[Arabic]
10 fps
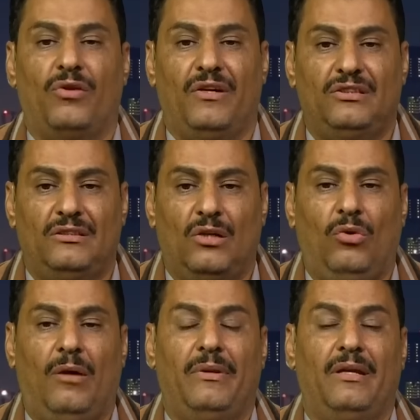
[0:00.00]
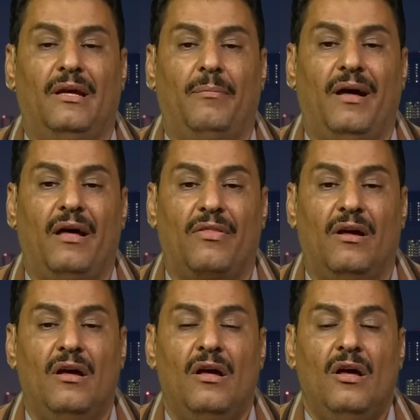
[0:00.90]
جدا وعملية باهظة
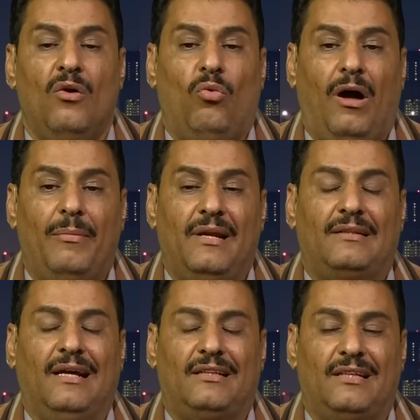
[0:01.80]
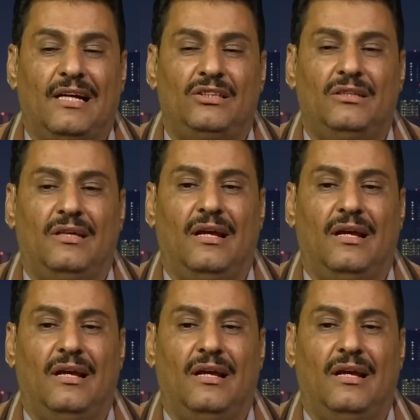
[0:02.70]
وعملية تحتاج إلى